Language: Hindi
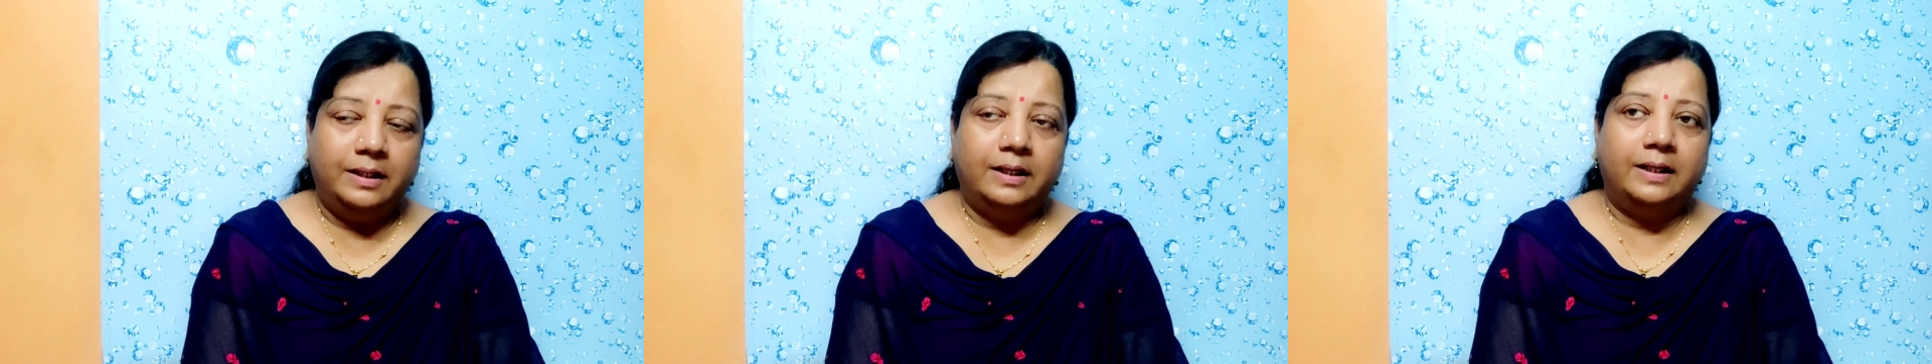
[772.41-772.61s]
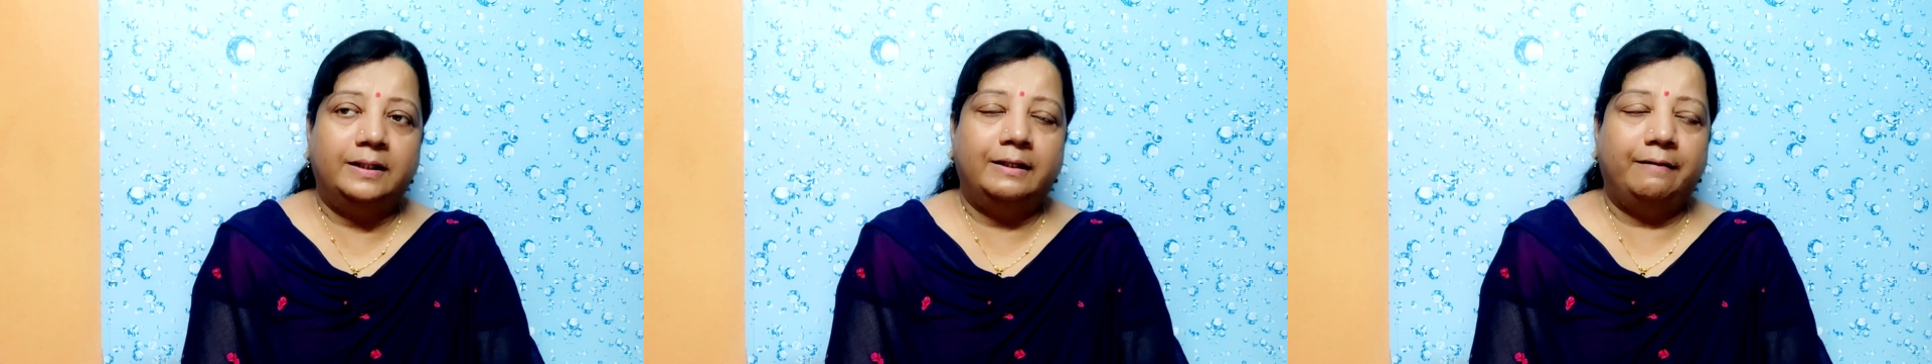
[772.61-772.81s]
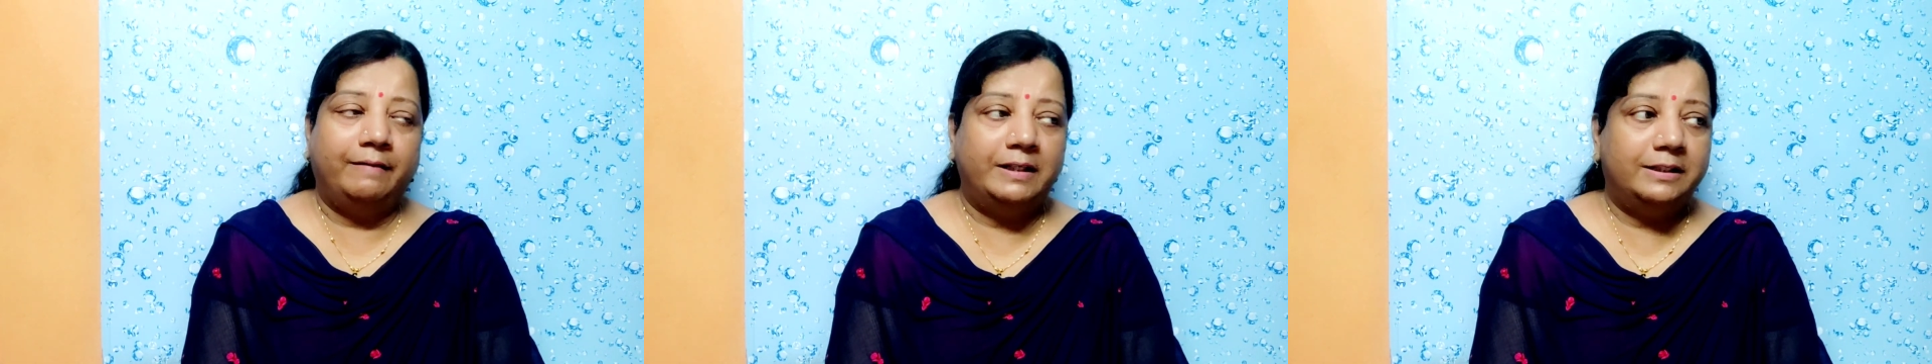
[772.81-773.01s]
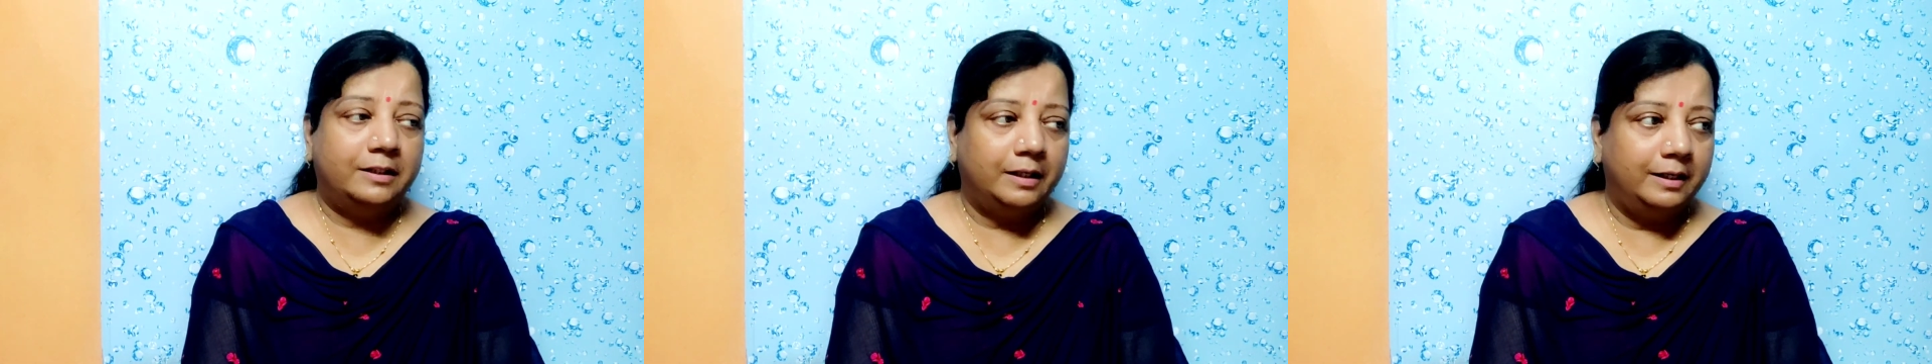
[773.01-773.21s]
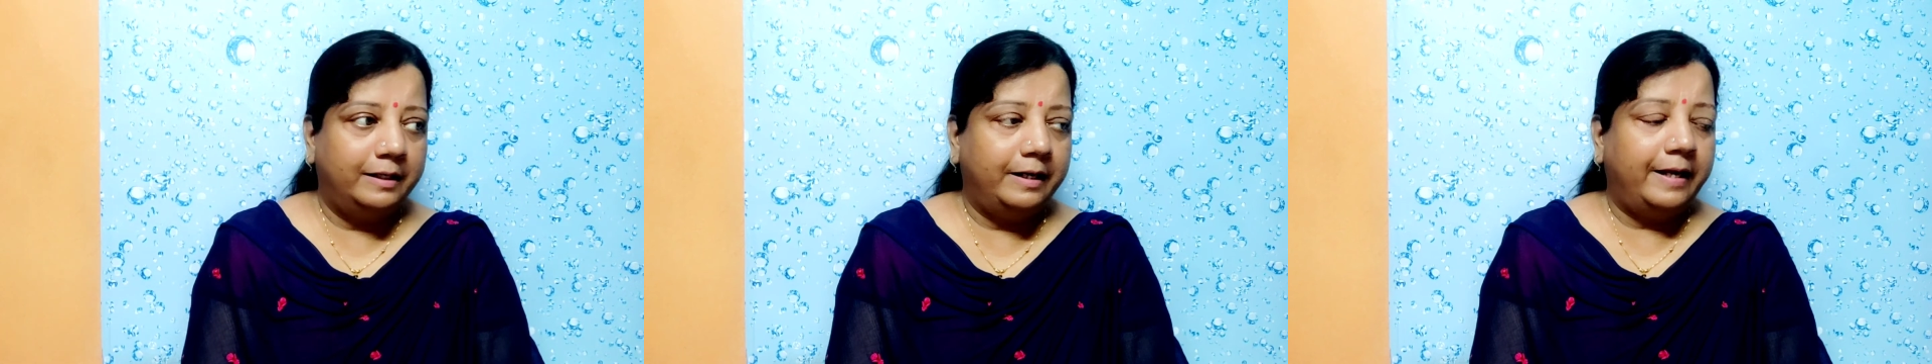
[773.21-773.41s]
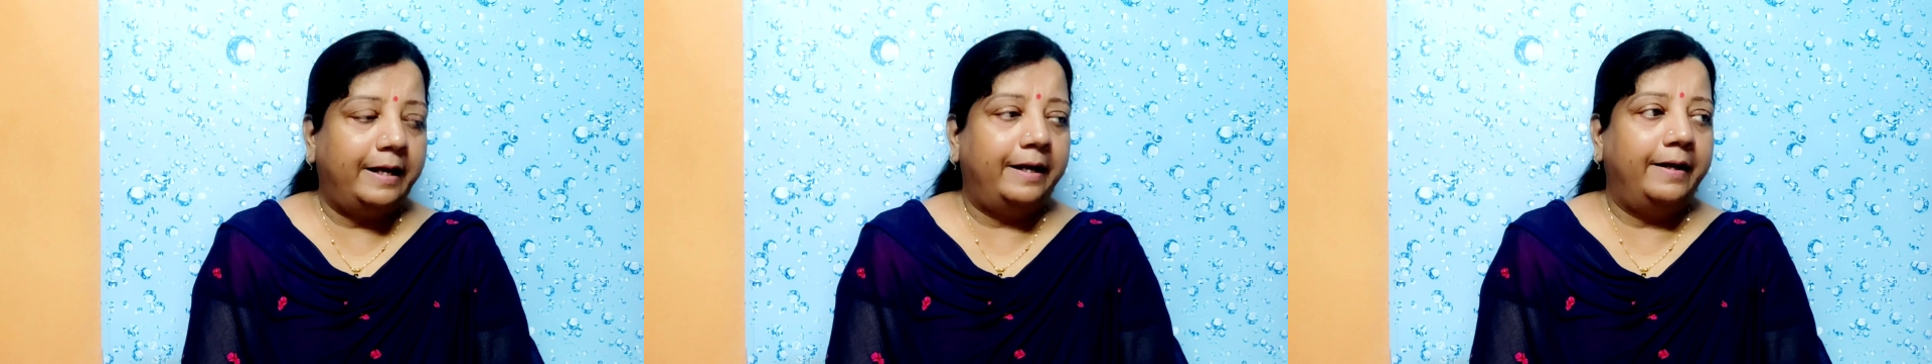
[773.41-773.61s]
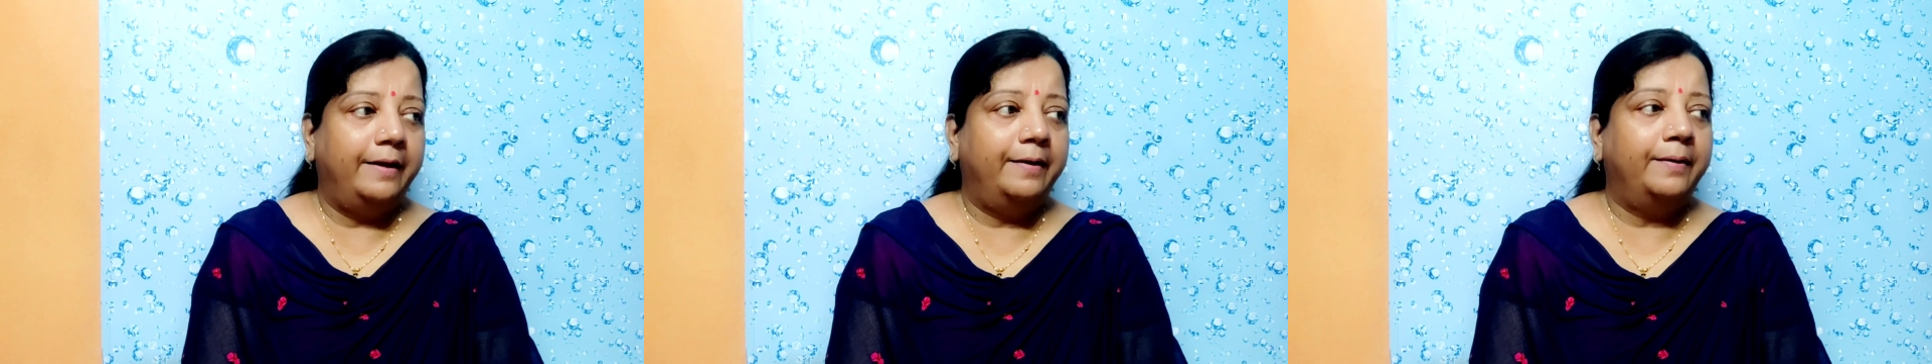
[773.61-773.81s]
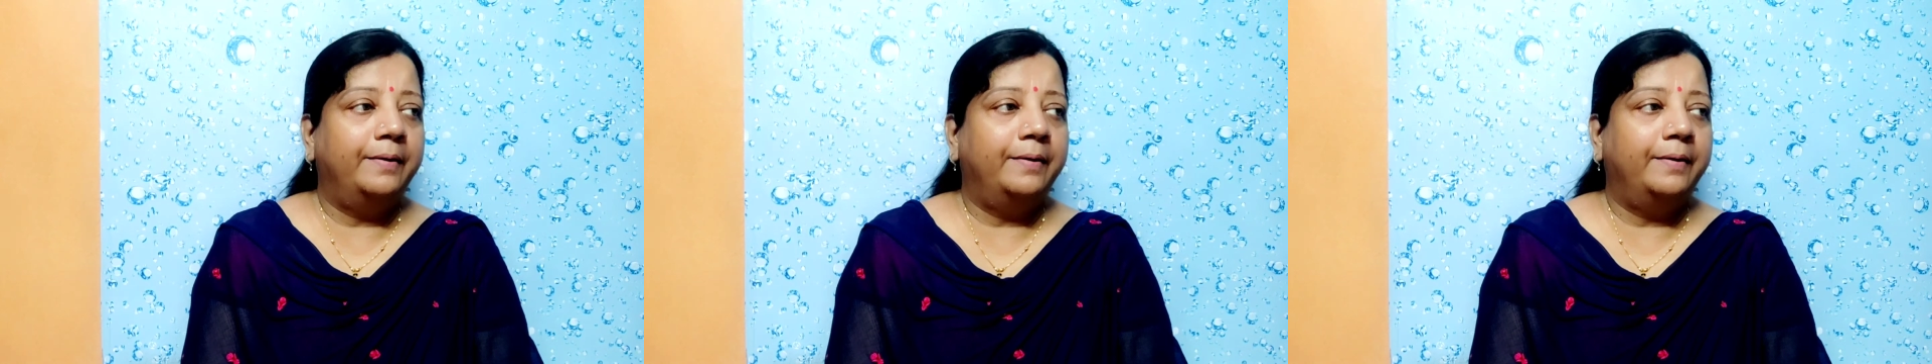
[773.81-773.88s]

है दवा चल रहा है